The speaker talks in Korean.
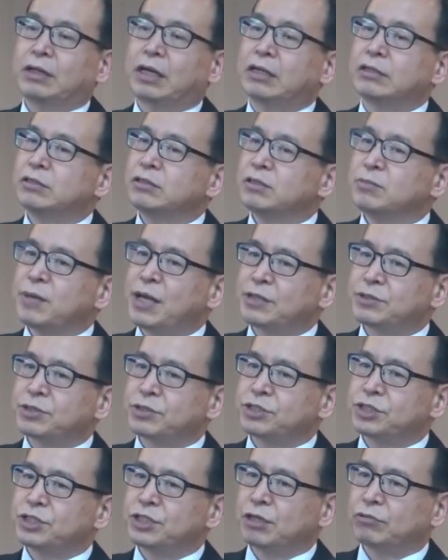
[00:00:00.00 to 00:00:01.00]

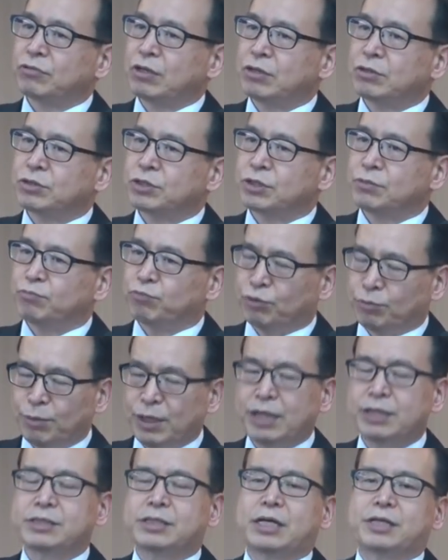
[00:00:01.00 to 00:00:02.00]
게으름에서 시작되는 것은
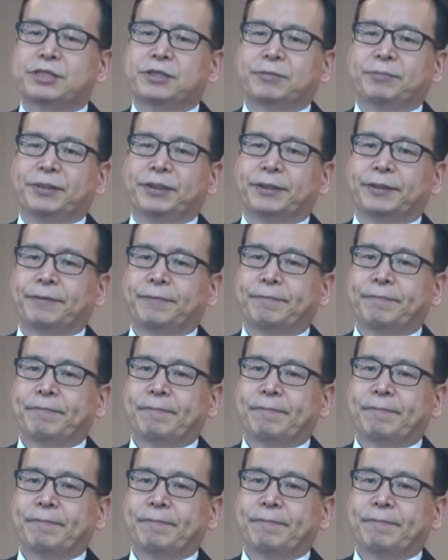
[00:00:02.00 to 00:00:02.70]
분명한 사실입니다.